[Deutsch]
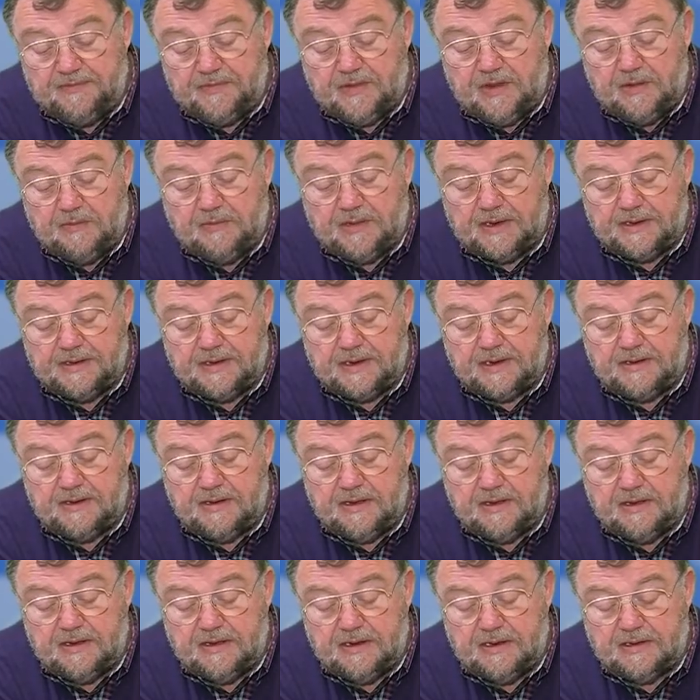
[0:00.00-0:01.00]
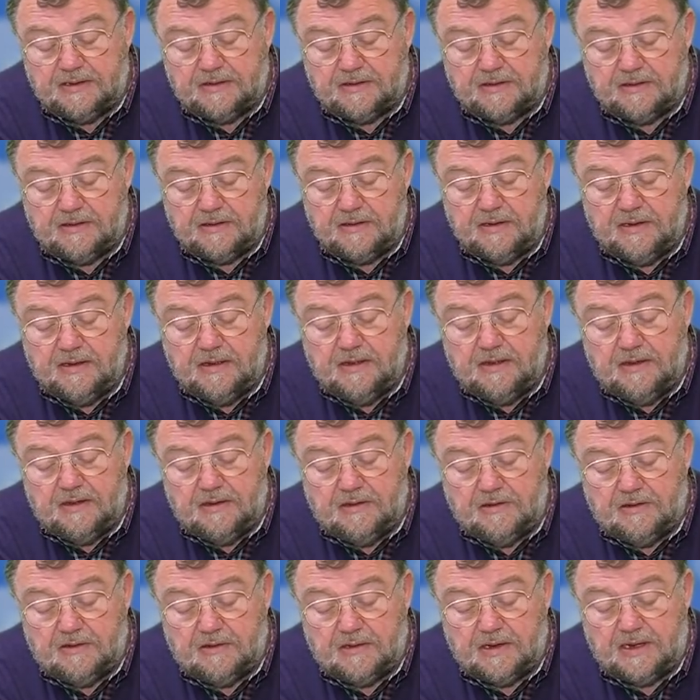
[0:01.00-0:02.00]
die man dann hier hinten
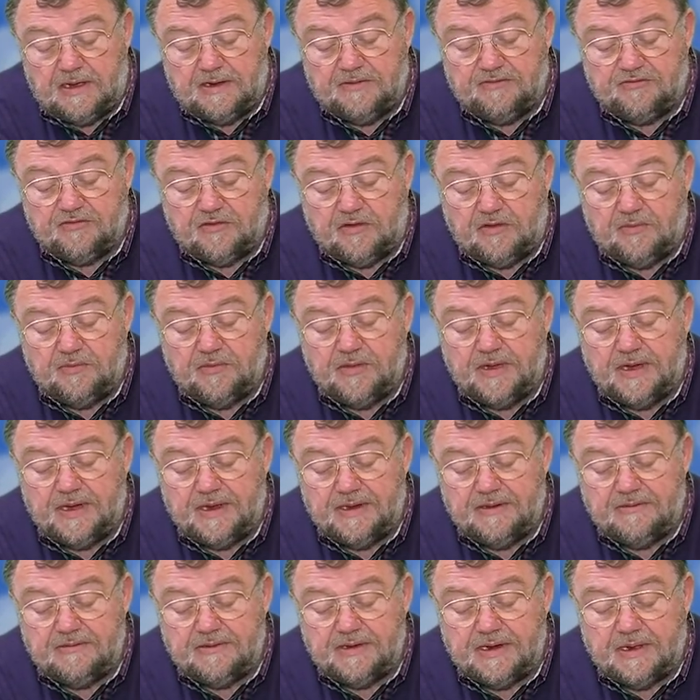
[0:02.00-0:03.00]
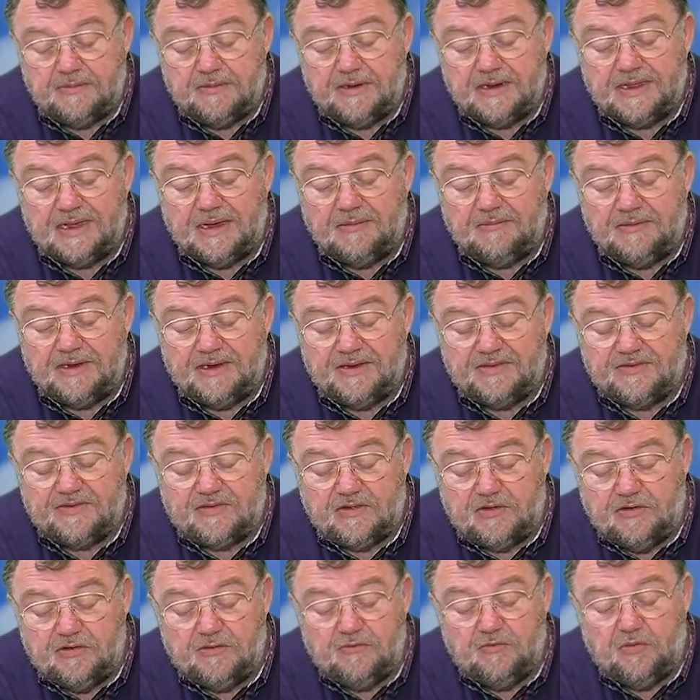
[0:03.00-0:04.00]
äh, reinschrauben kann und damit kann man es
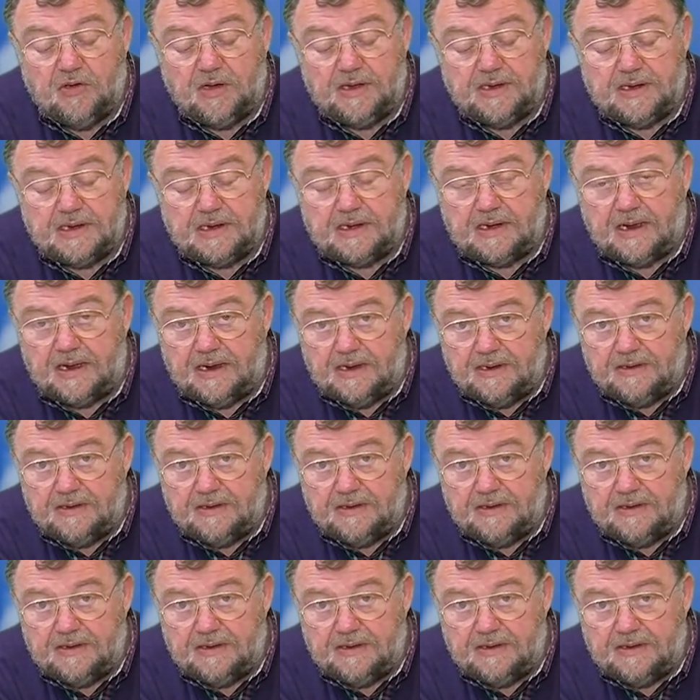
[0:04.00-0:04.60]
irgendwo an einer